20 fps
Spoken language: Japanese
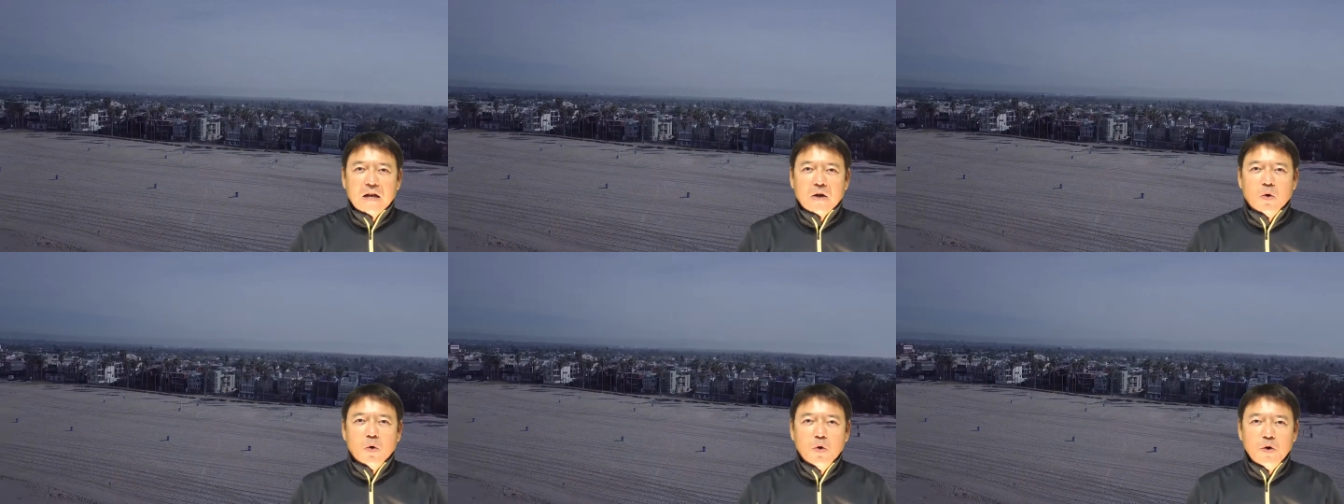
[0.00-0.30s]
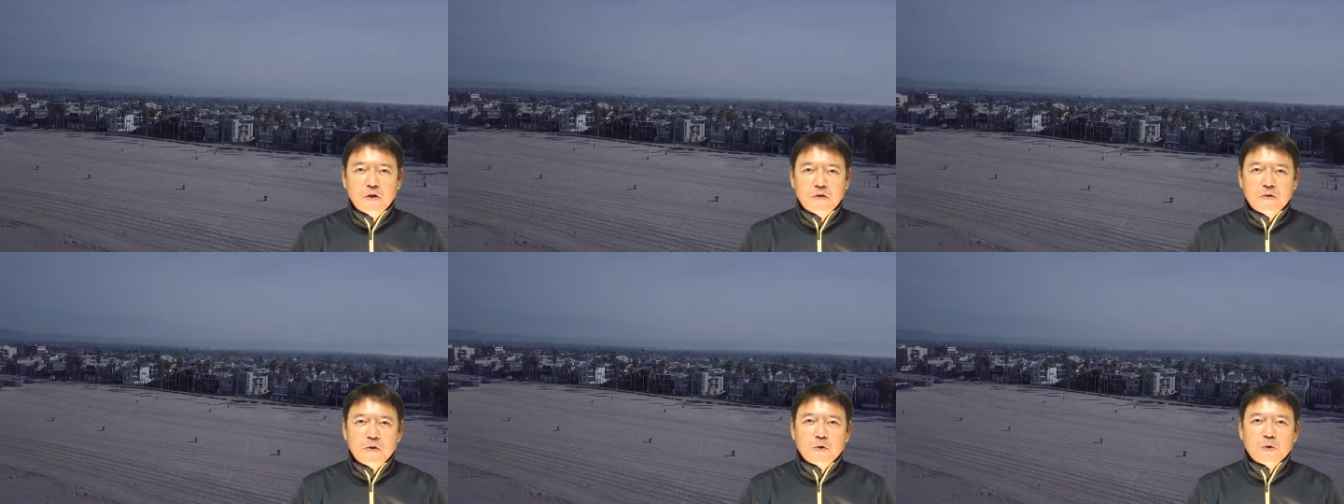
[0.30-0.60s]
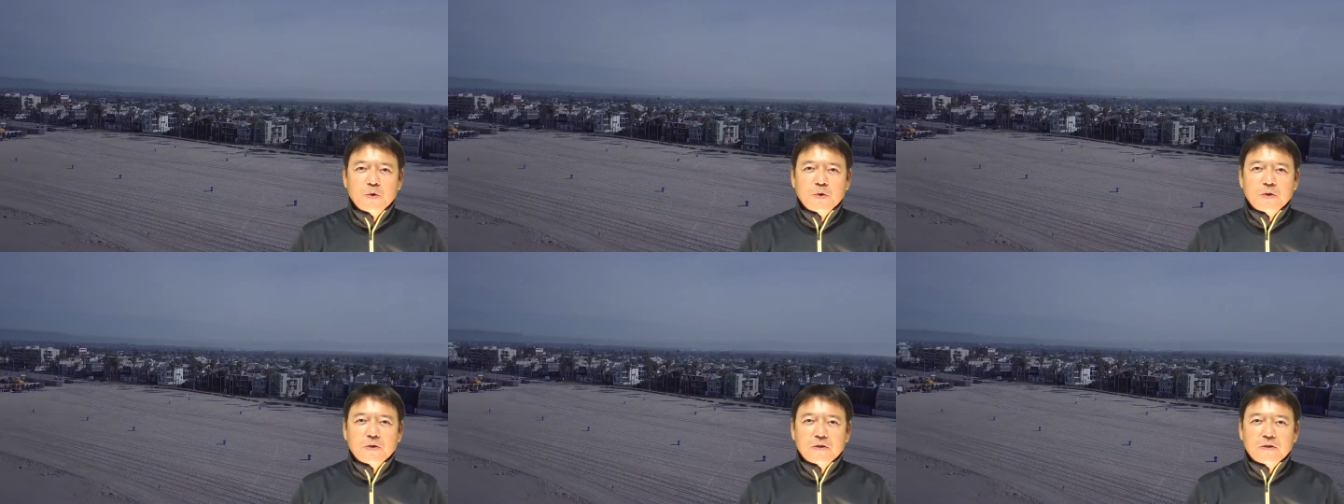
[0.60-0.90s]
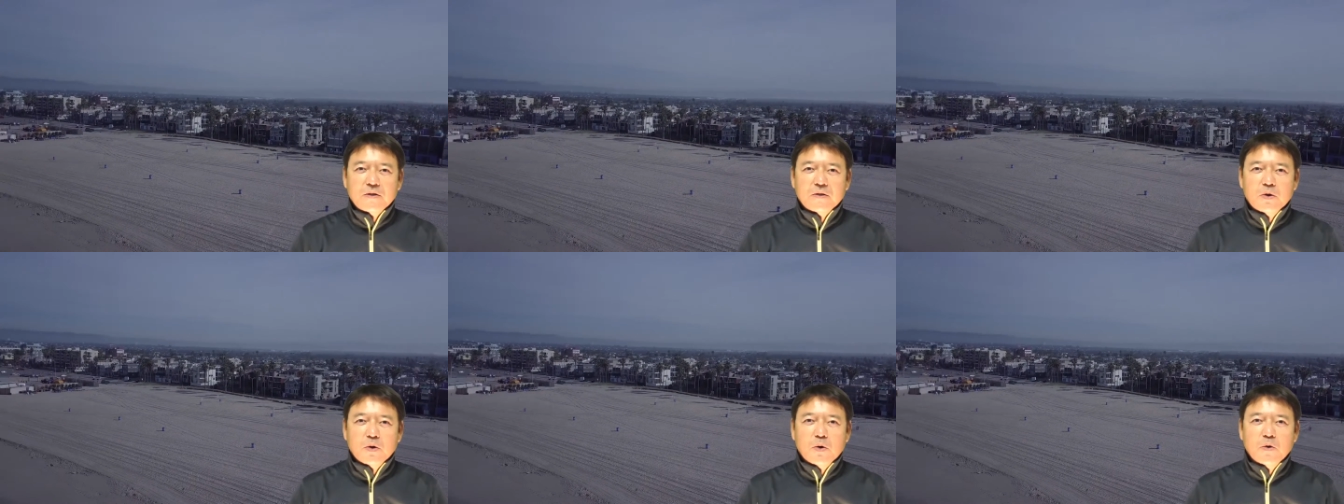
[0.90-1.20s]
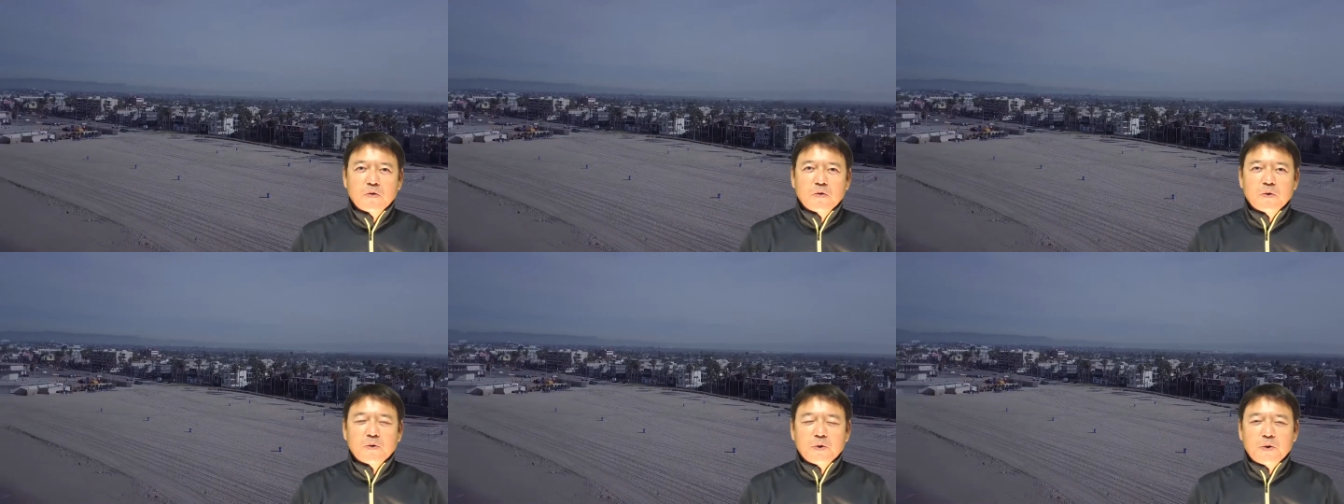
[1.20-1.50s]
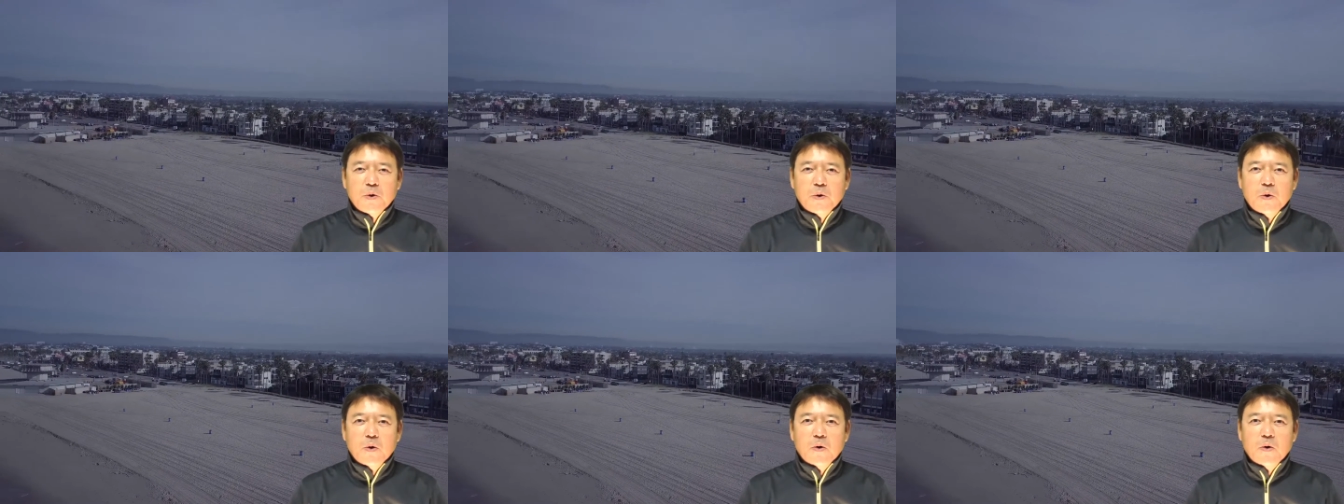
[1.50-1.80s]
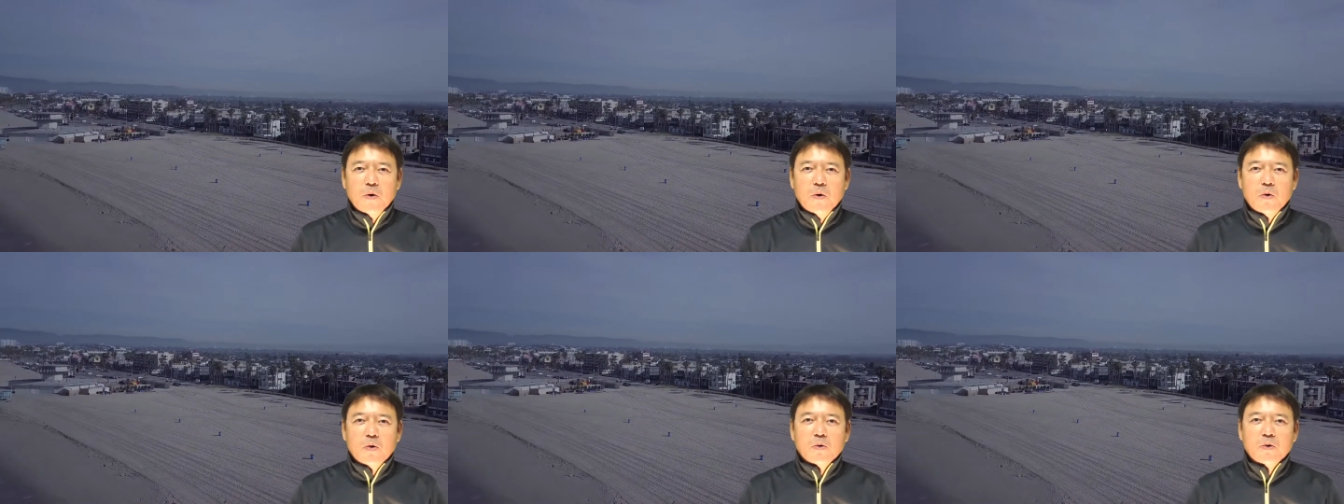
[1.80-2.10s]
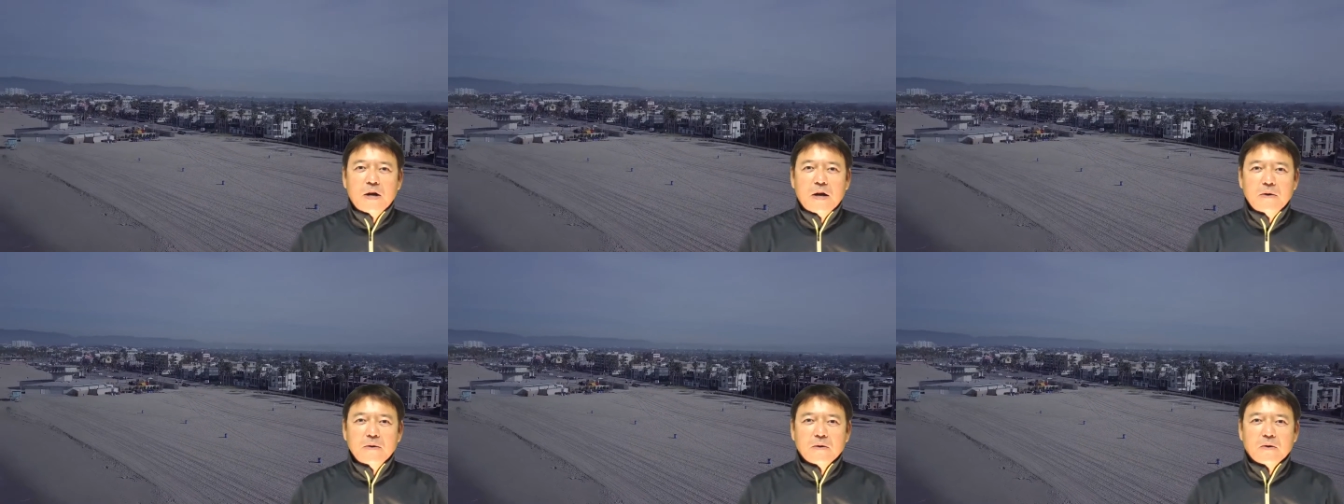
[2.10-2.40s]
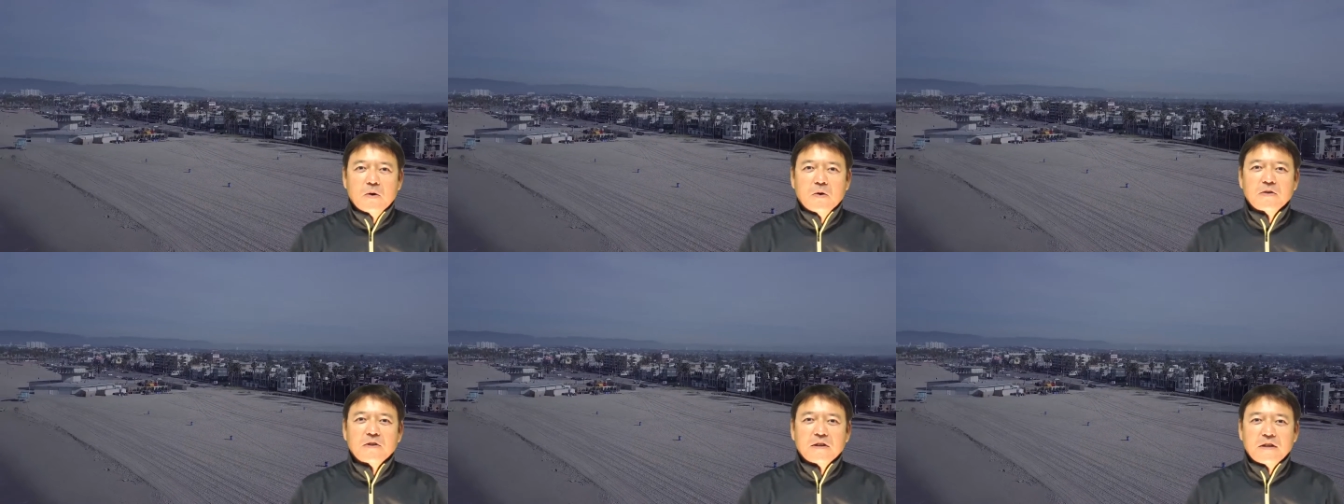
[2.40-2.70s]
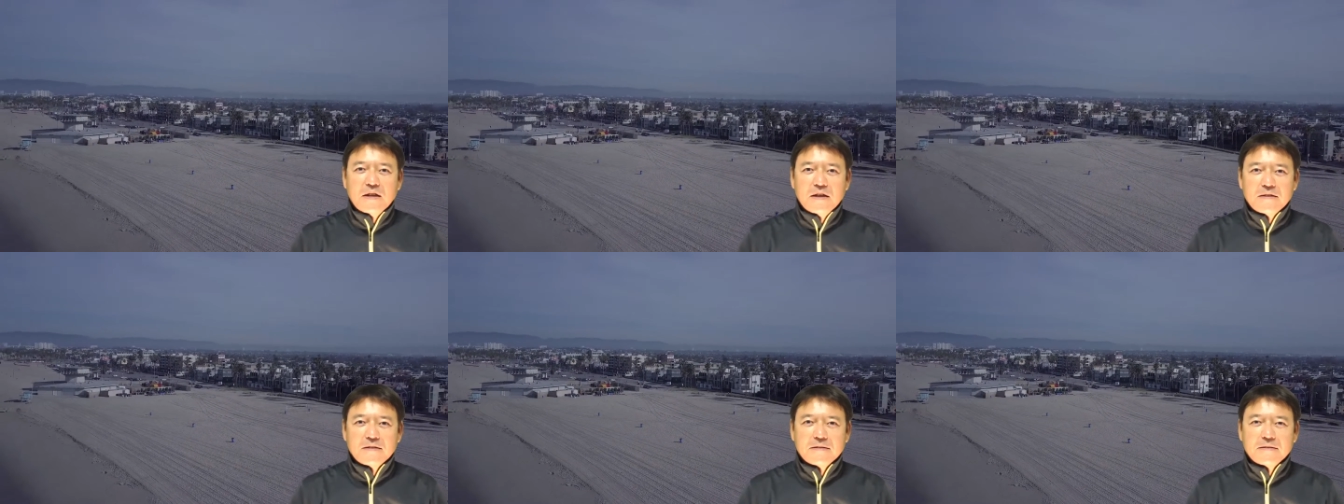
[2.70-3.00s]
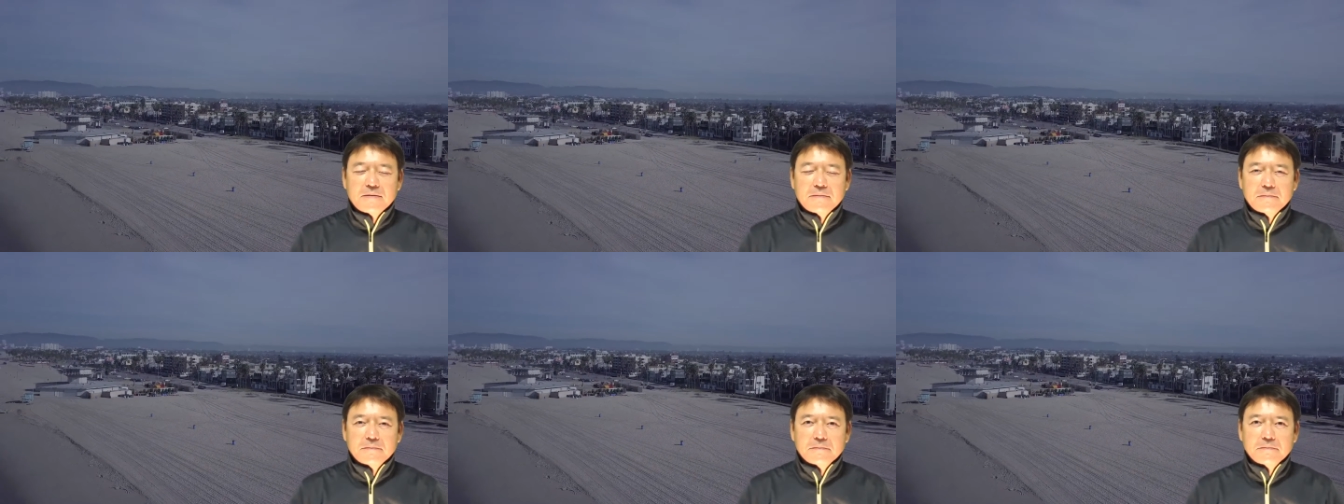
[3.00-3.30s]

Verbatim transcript: 効率よくドローン測量を行う講座です。